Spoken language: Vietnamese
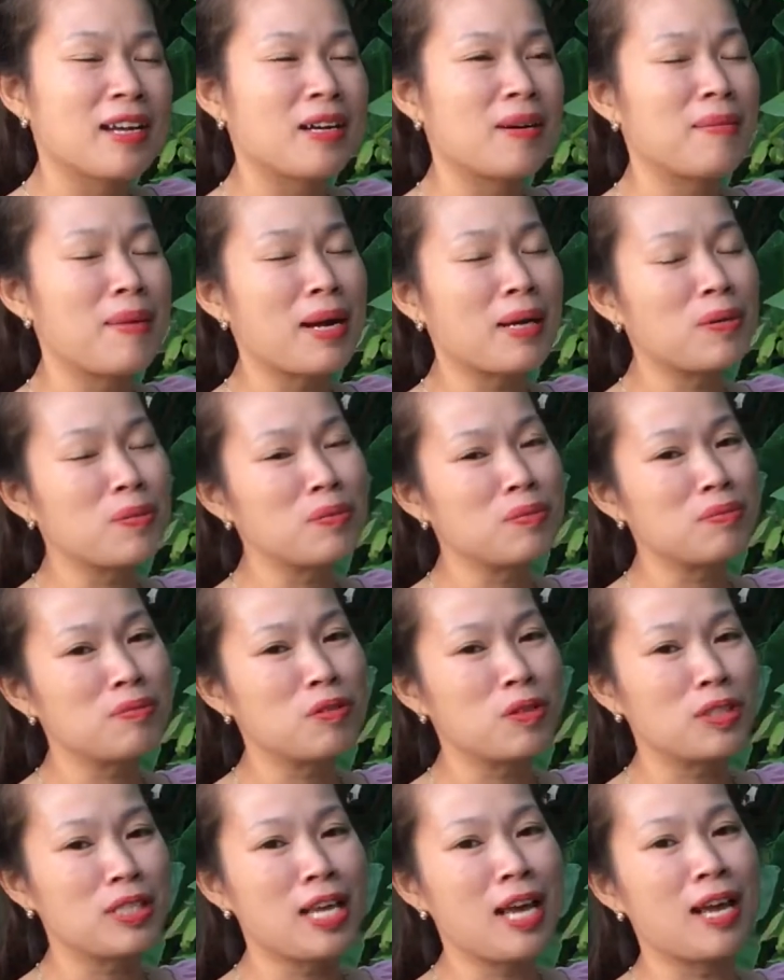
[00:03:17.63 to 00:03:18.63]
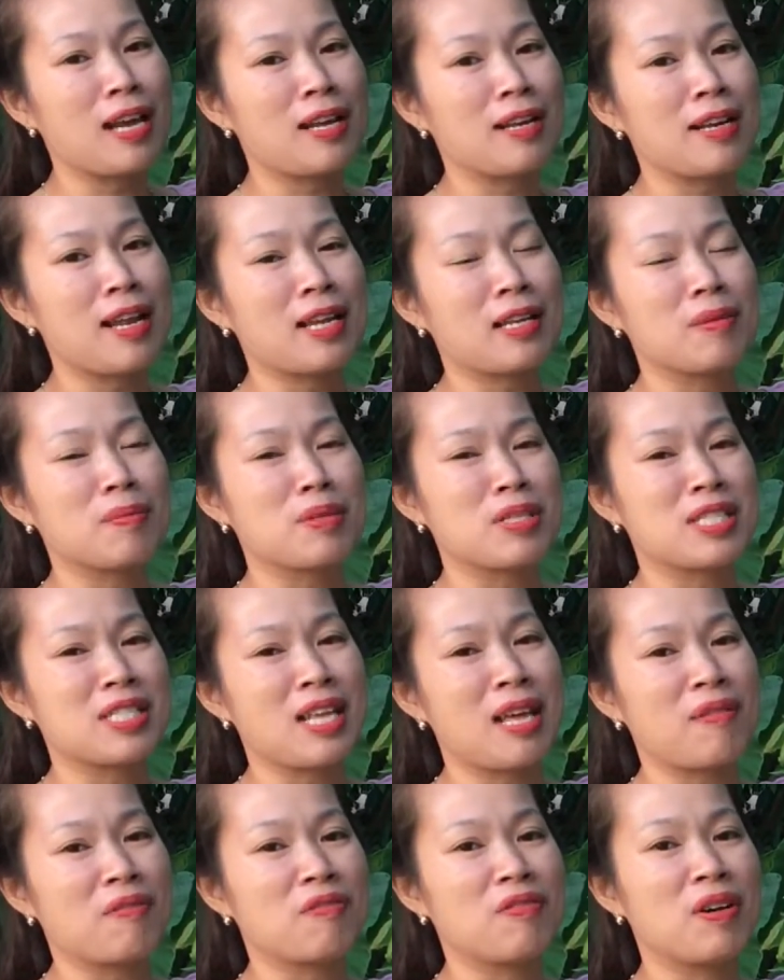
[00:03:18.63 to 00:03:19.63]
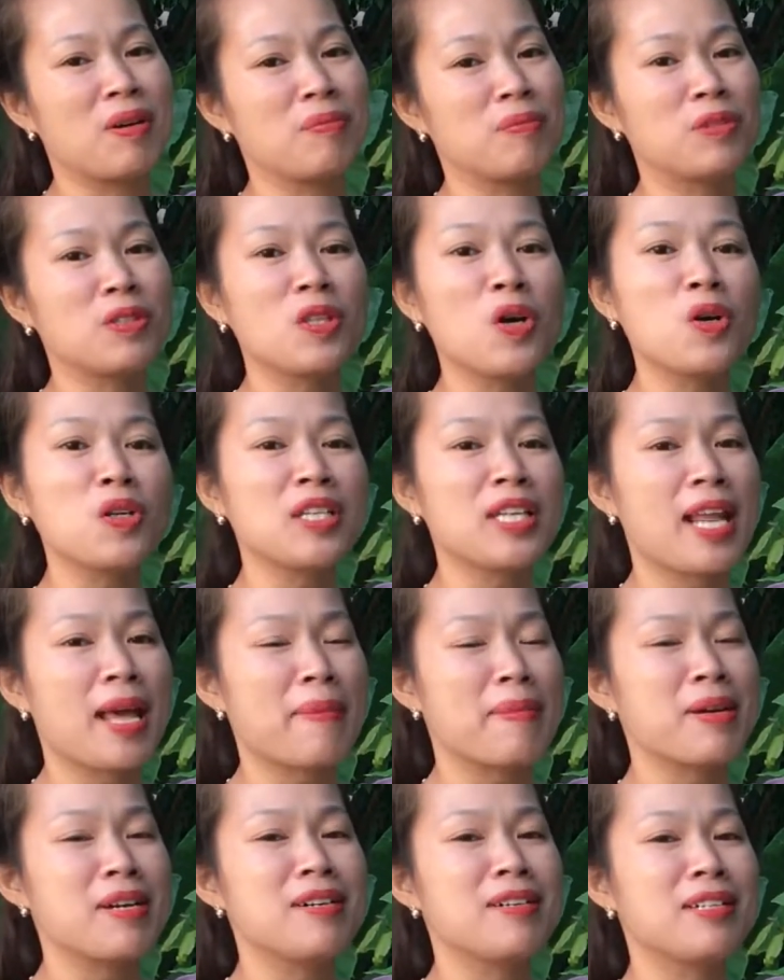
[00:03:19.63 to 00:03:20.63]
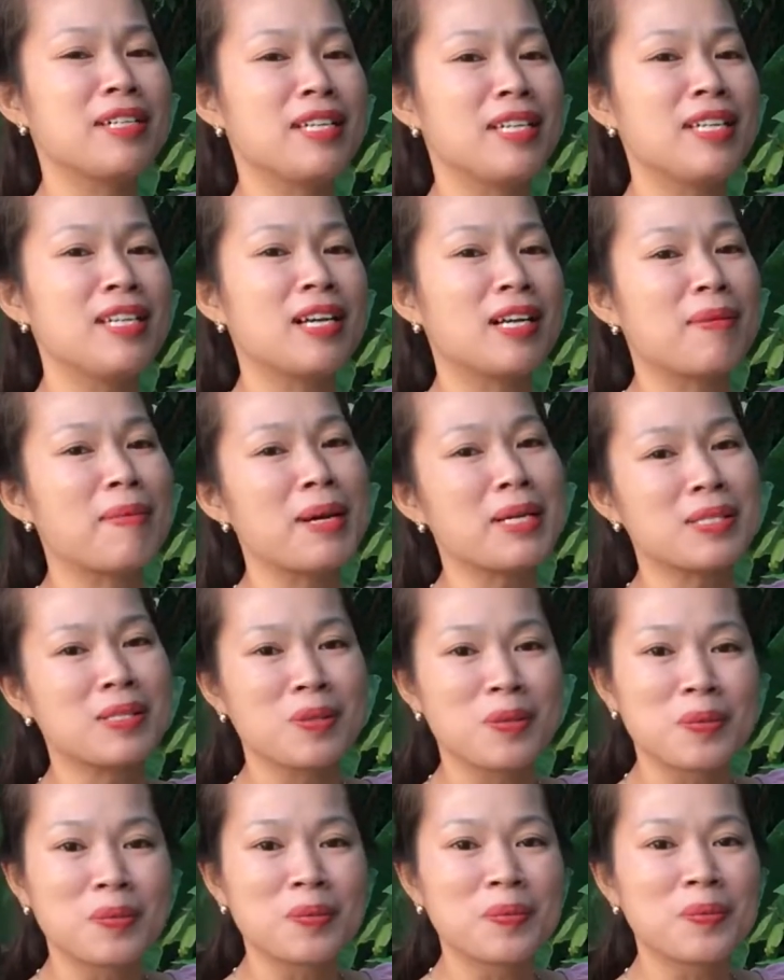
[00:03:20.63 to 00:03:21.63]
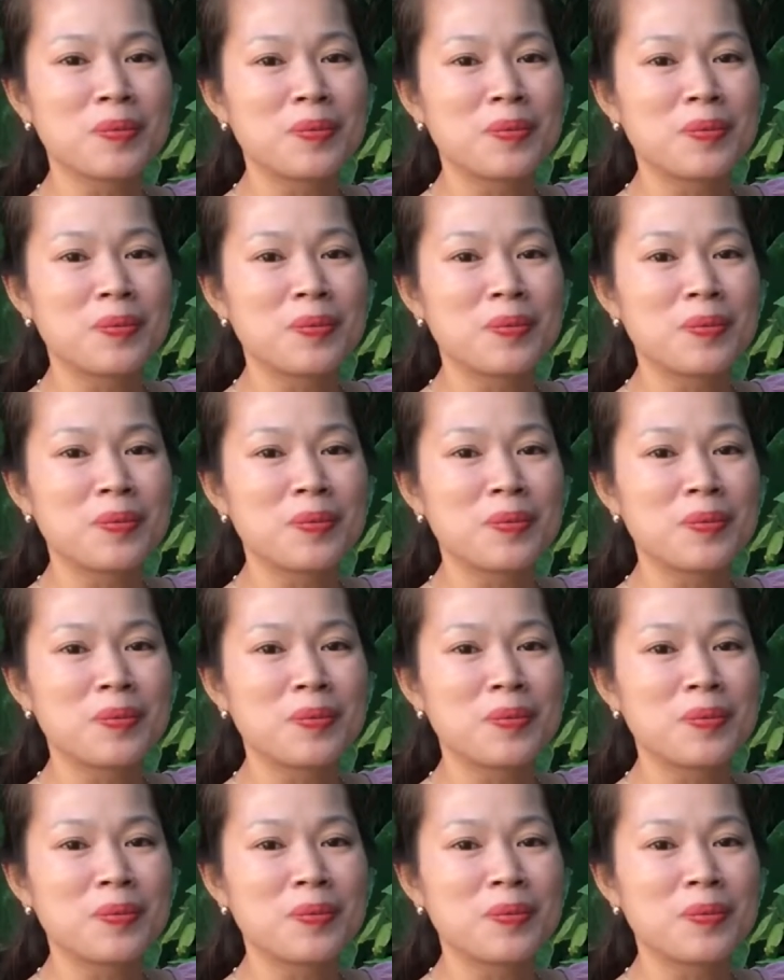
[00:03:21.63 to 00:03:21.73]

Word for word: các bác cũng có thể là đặt một sản phẩm tốt đẹp ưng ý để các bác dùng